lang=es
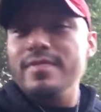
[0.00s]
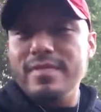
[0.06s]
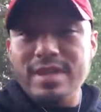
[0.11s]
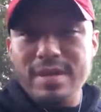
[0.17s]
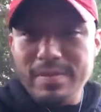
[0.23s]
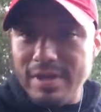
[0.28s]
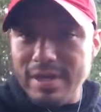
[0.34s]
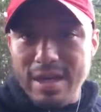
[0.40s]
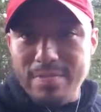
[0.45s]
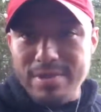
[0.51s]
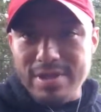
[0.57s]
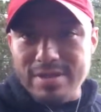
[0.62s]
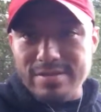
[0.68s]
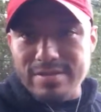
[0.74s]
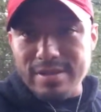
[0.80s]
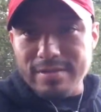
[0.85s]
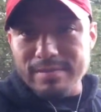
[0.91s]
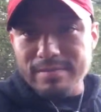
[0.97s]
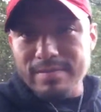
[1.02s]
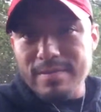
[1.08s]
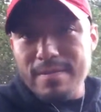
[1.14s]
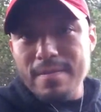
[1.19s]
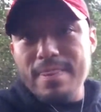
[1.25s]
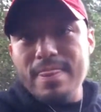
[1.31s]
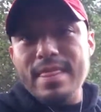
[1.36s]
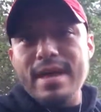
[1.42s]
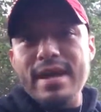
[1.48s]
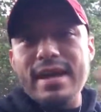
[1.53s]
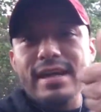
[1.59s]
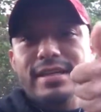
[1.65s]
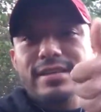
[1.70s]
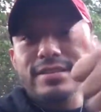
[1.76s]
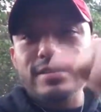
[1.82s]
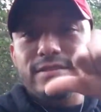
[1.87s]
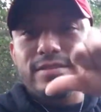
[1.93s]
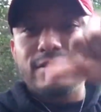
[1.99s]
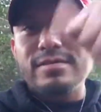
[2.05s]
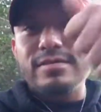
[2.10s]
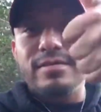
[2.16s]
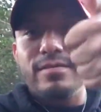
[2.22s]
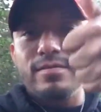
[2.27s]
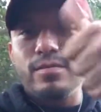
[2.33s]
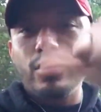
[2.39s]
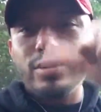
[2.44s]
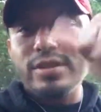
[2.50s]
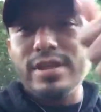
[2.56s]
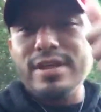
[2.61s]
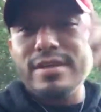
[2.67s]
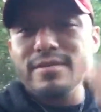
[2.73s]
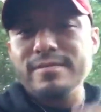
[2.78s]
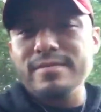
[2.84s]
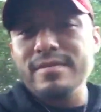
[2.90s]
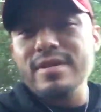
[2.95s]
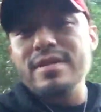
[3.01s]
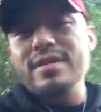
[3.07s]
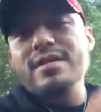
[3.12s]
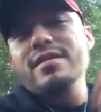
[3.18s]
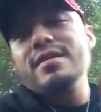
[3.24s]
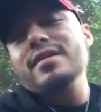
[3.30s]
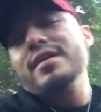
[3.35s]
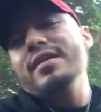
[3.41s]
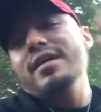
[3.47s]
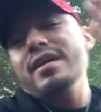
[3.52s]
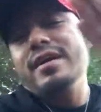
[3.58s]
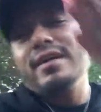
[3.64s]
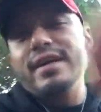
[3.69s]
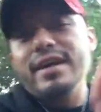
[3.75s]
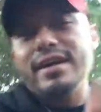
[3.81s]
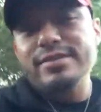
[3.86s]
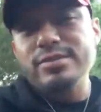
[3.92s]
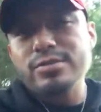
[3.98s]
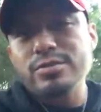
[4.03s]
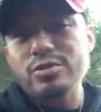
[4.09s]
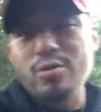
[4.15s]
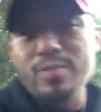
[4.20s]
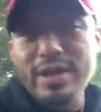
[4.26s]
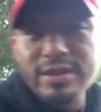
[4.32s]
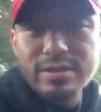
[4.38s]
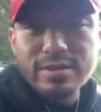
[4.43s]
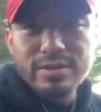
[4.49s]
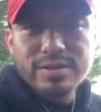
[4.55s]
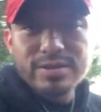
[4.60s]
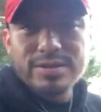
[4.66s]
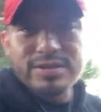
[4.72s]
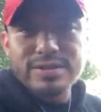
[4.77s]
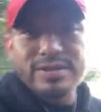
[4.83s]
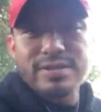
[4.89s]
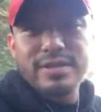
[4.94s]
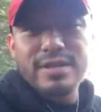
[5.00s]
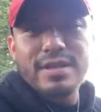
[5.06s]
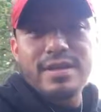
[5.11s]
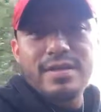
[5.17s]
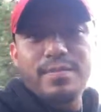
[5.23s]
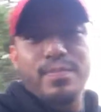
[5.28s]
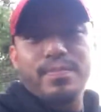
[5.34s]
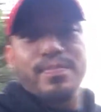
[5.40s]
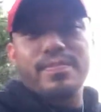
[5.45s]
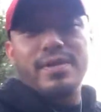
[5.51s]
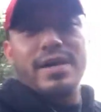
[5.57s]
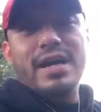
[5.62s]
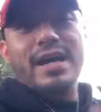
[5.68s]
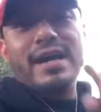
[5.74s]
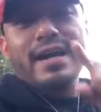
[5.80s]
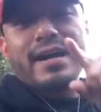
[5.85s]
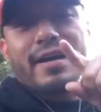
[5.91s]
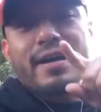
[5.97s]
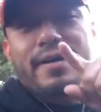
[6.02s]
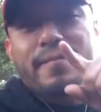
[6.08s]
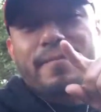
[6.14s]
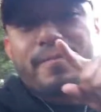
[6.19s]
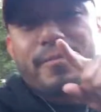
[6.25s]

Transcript: dime qué piensan. Haz, voten, ah, haga sus comentarios, ah,